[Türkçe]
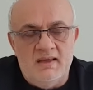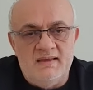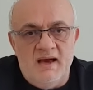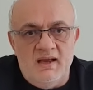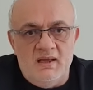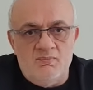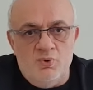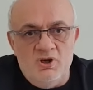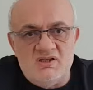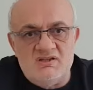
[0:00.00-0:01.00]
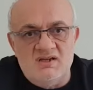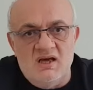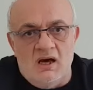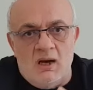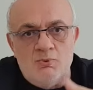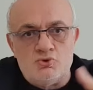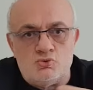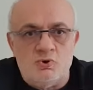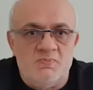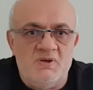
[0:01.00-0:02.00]
Yani böylesine abuk
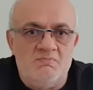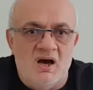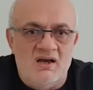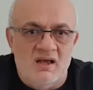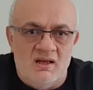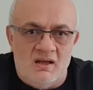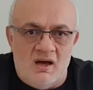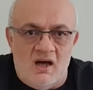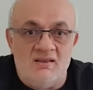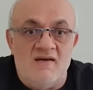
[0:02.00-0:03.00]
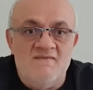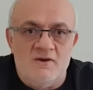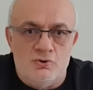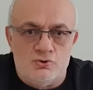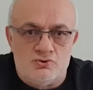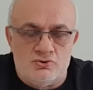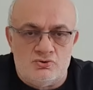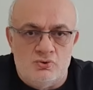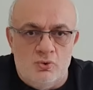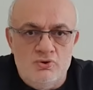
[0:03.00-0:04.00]
subuk bir mana anlam
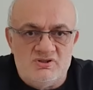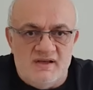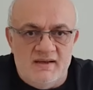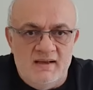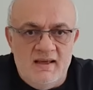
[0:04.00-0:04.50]
veriyorsunuz. O yüzden